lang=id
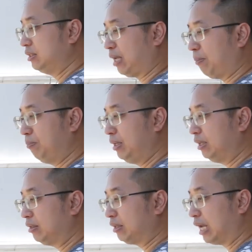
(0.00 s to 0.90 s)

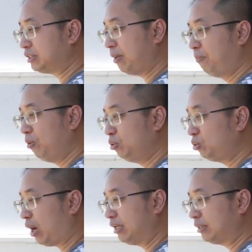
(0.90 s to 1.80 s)
sambil gazebo
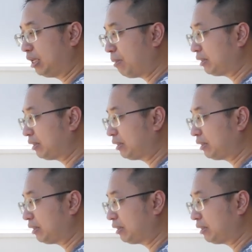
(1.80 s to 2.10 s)
untuk Anda terima